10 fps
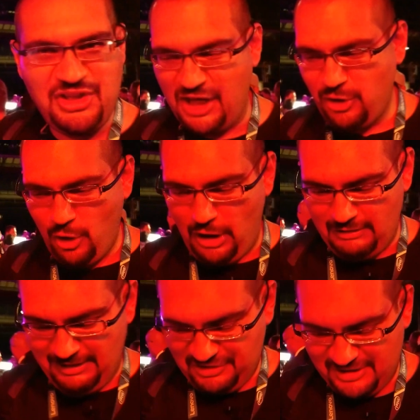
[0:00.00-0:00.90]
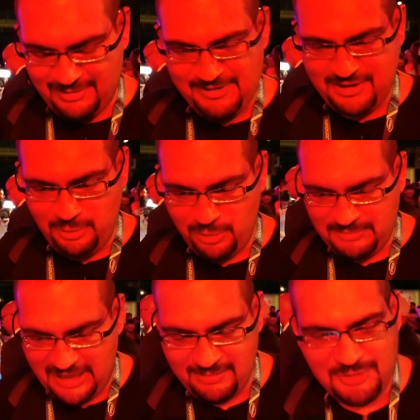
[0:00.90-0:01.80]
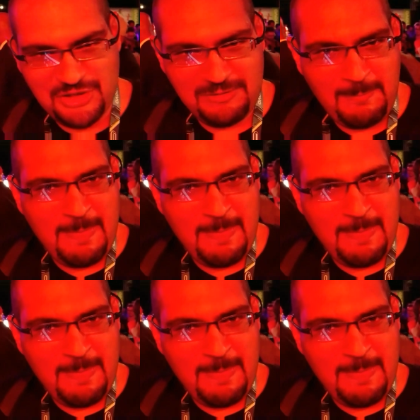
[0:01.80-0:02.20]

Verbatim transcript: çekiyor. Allah çektirmesin diyorum kendim için.